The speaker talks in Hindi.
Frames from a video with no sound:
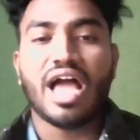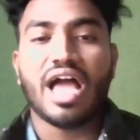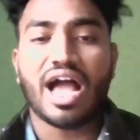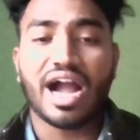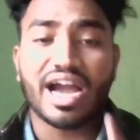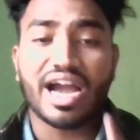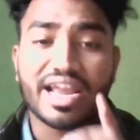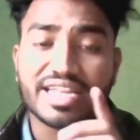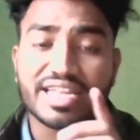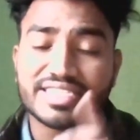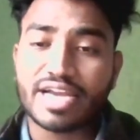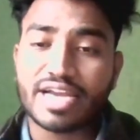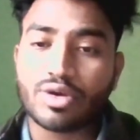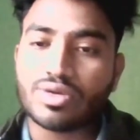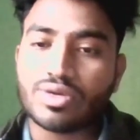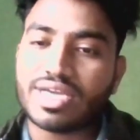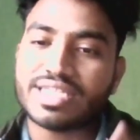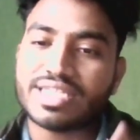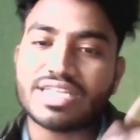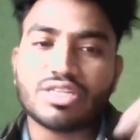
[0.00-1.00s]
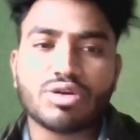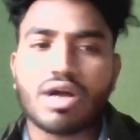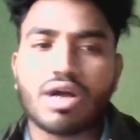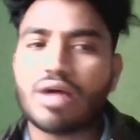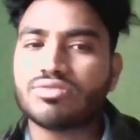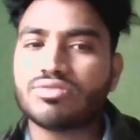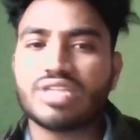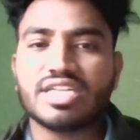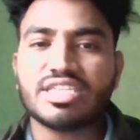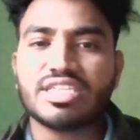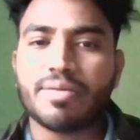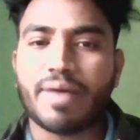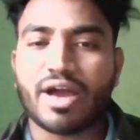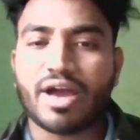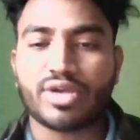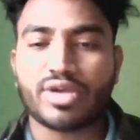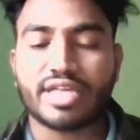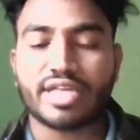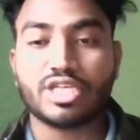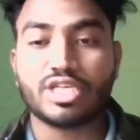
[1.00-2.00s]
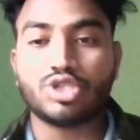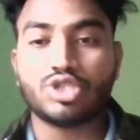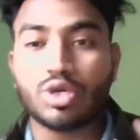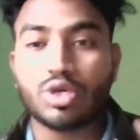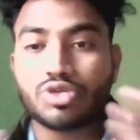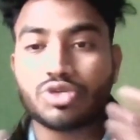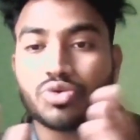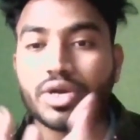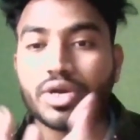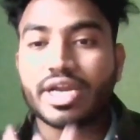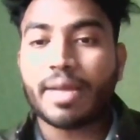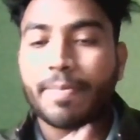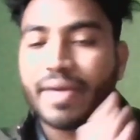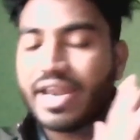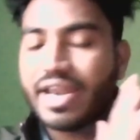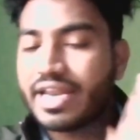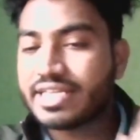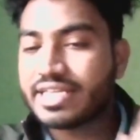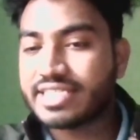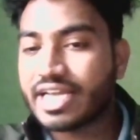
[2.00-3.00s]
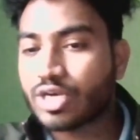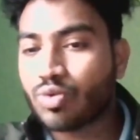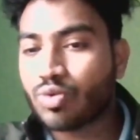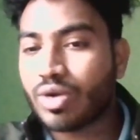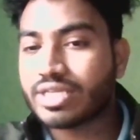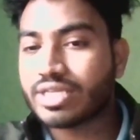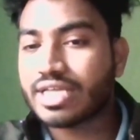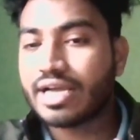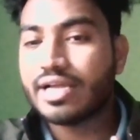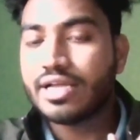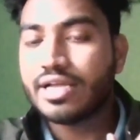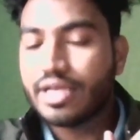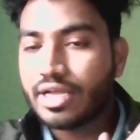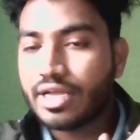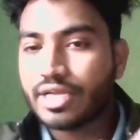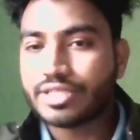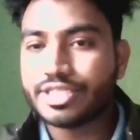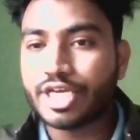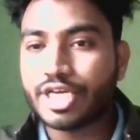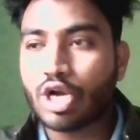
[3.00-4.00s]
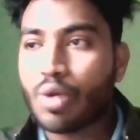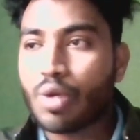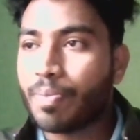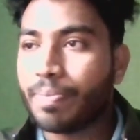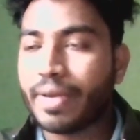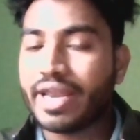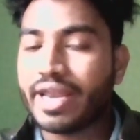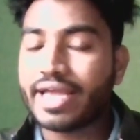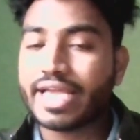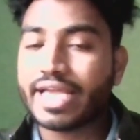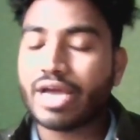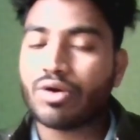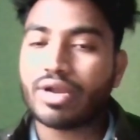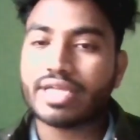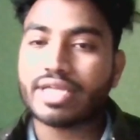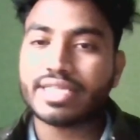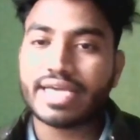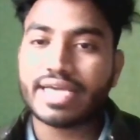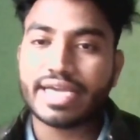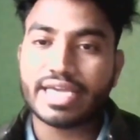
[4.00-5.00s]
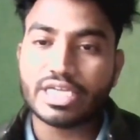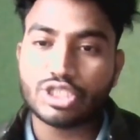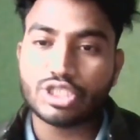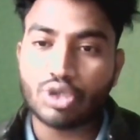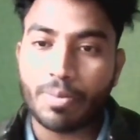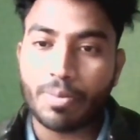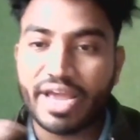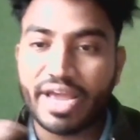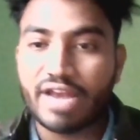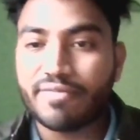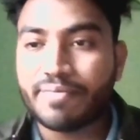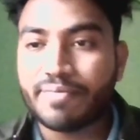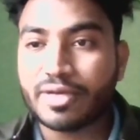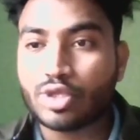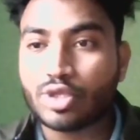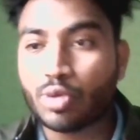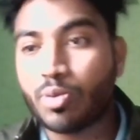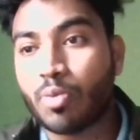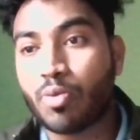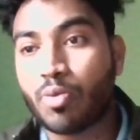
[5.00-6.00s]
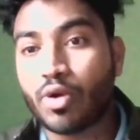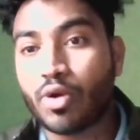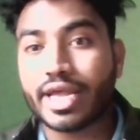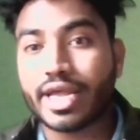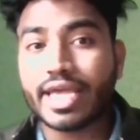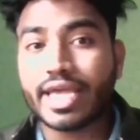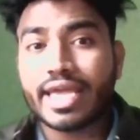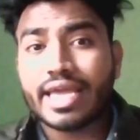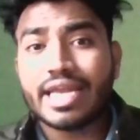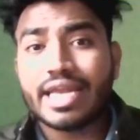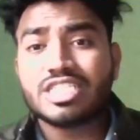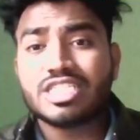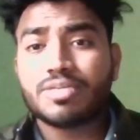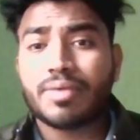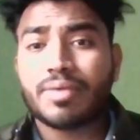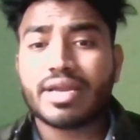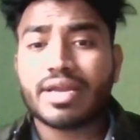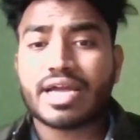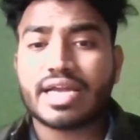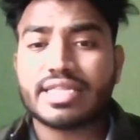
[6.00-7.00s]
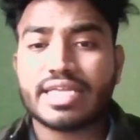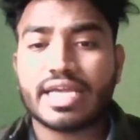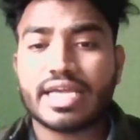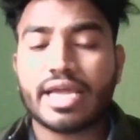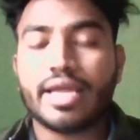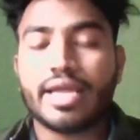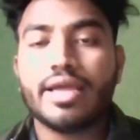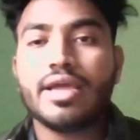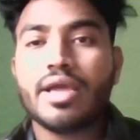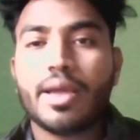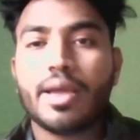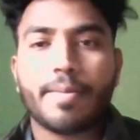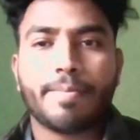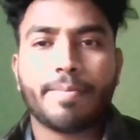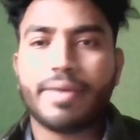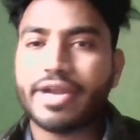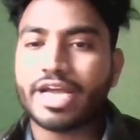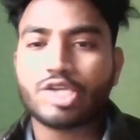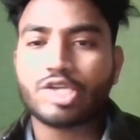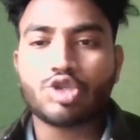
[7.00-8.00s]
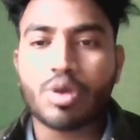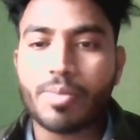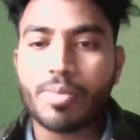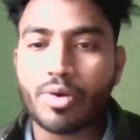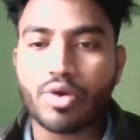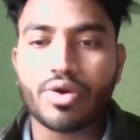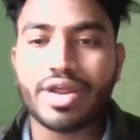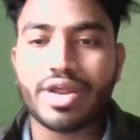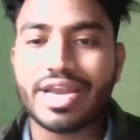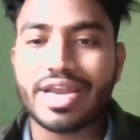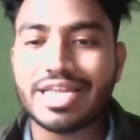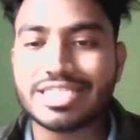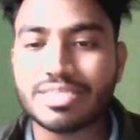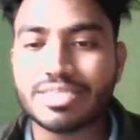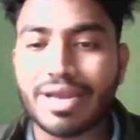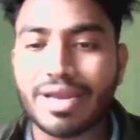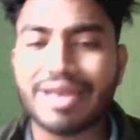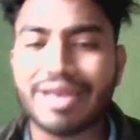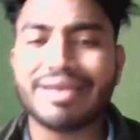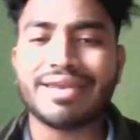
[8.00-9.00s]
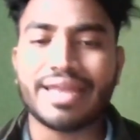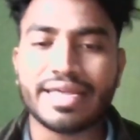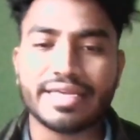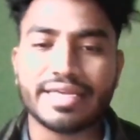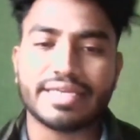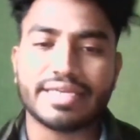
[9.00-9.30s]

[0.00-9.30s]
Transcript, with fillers: अगर रिजेक्ट हो जाता तो काउंसलिंग से बाहर हो जाते जो स्टूडेंट का पहले रिजेक्ट हुआ था देखो पहले क्या हो रहा था कि जो मेल पे तो वो बोल रहे कि एलिजिबल कर देंगे बट एक्चुअल में उन्होंने एलिजिबल नहीं